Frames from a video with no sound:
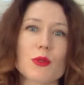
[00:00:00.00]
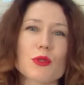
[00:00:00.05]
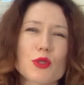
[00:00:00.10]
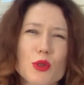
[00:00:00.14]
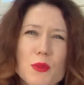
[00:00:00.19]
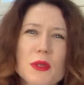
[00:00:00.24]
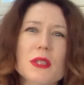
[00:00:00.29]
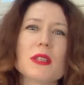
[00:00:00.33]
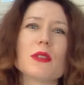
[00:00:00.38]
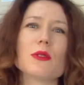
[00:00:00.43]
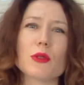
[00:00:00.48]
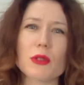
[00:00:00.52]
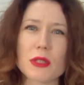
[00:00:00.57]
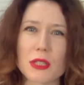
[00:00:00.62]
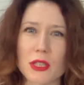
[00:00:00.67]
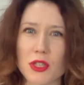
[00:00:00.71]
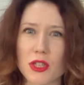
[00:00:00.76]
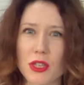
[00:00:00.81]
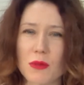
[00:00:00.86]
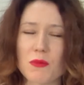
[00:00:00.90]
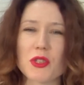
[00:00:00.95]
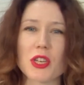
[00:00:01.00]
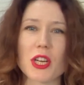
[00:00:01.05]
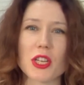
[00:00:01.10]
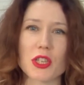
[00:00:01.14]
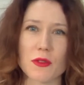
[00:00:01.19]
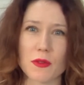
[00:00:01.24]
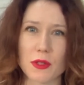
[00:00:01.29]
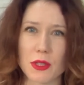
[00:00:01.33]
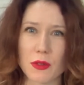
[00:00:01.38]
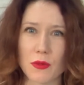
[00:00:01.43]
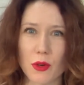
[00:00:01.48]
Ну, собственно, то, зачем
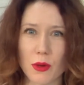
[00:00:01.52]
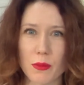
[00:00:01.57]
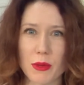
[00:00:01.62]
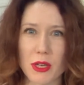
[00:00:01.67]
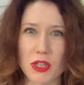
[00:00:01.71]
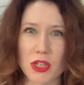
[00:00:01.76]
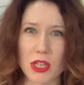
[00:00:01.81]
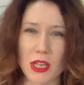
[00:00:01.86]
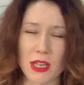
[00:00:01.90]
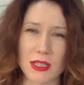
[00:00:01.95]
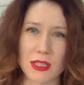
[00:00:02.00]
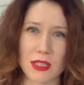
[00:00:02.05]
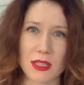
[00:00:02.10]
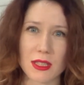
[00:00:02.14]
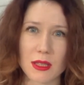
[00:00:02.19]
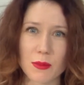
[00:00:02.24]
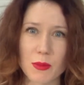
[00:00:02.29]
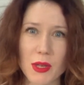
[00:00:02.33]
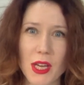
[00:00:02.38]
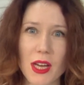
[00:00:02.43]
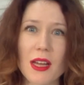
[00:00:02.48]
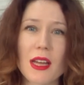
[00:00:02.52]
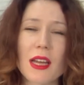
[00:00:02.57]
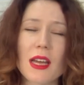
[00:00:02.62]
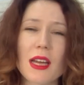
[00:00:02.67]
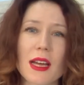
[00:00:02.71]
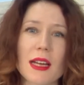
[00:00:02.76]
чаще всего обращается семья,